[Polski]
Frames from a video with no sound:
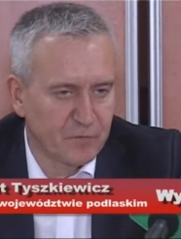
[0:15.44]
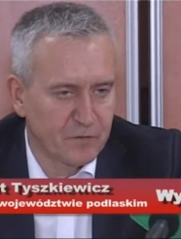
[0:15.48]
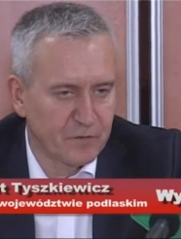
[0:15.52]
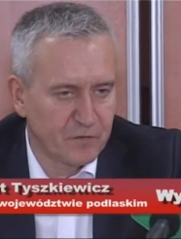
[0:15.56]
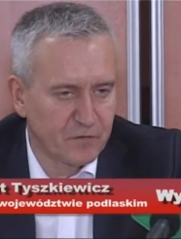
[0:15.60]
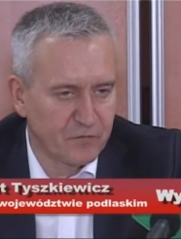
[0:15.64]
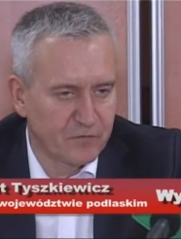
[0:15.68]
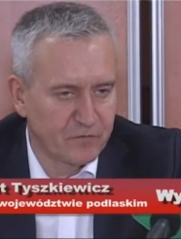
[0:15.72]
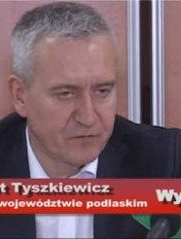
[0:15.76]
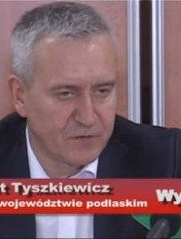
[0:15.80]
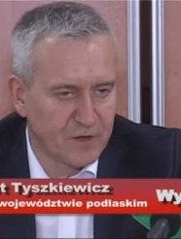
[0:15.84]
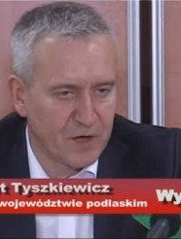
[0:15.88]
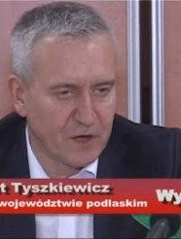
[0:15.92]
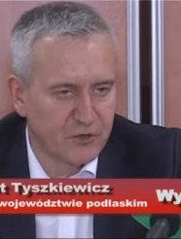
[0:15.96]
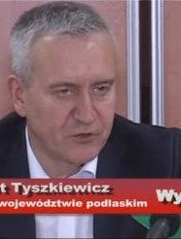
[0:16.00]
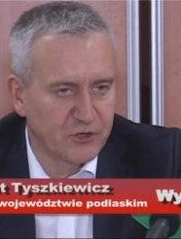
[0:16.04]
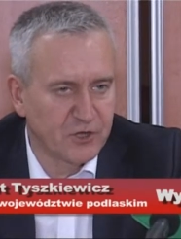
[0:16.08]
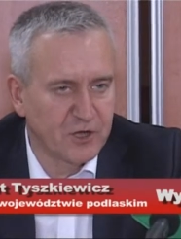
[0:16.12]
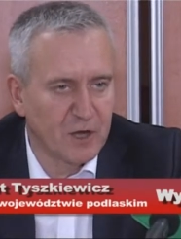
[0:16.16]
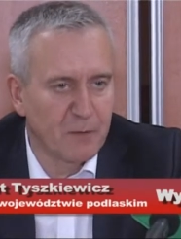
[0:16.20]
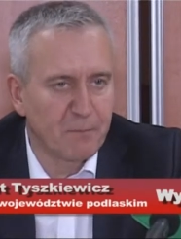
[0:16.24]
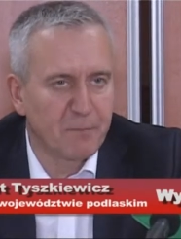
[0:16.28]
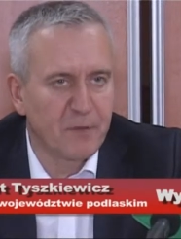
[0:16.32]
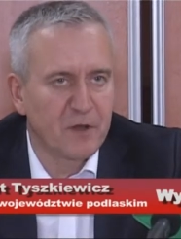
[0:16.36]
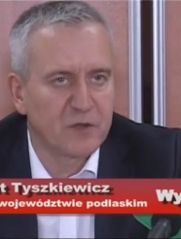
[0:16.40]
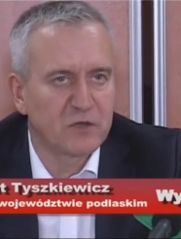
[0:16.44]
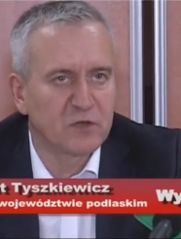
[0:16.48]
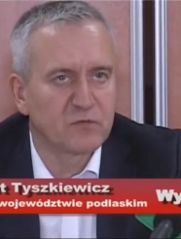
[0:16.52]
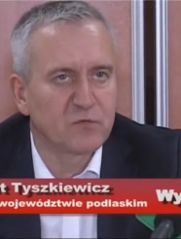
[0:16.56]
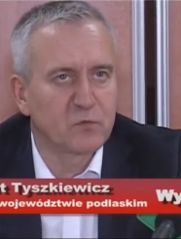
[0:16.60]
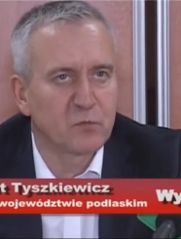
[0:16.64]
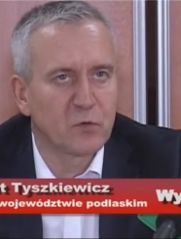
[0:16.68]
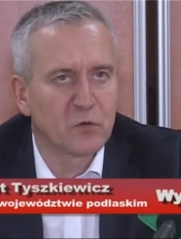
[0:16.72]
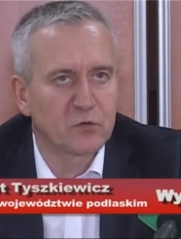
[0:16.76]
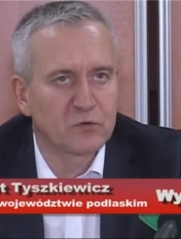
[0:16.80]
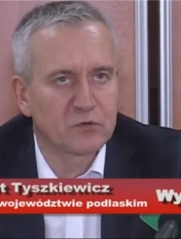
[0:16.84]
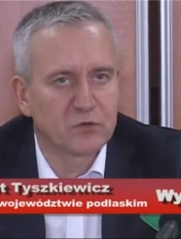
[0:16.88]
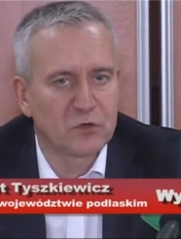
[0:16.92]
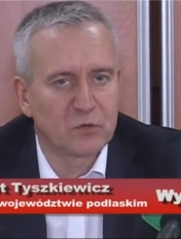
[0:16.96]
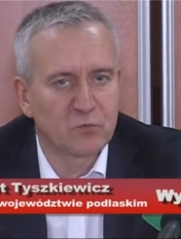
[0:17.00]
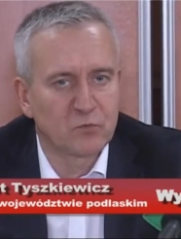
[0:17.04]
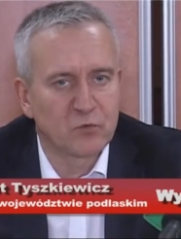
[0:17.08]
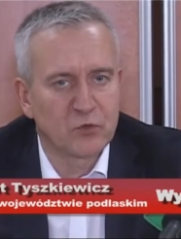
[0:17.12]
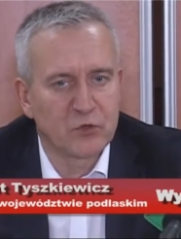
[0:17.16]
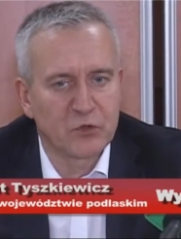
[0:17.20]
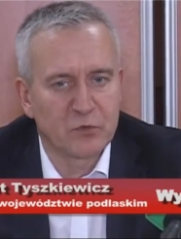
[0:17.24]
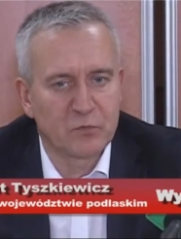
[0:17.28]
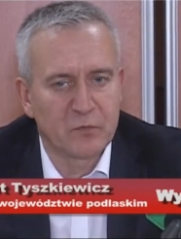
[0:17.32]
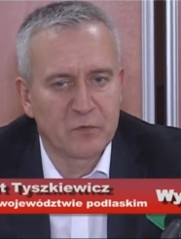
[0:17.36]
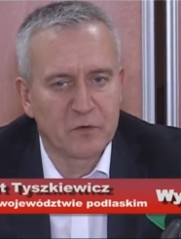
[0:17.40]
w trakcie kampanii wyborczej
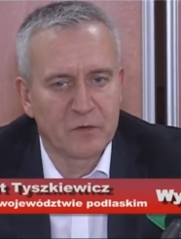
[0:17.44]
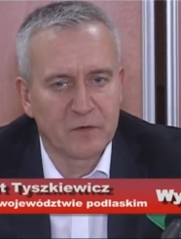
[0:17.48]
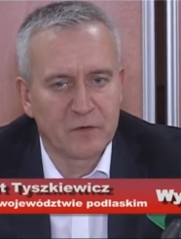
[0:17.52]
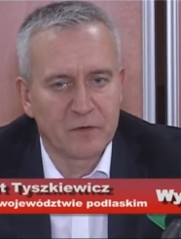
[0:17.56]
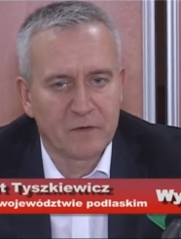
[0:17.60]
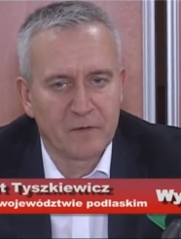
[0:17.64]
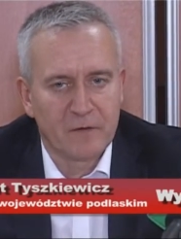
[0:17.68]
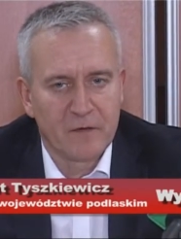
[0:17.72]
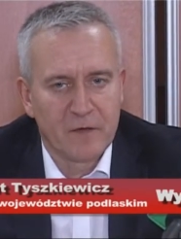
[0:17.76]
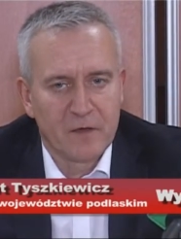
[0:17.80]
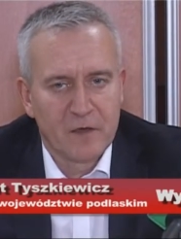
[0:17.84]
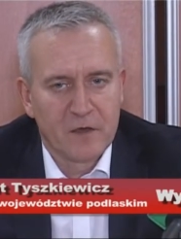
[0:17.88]
musimy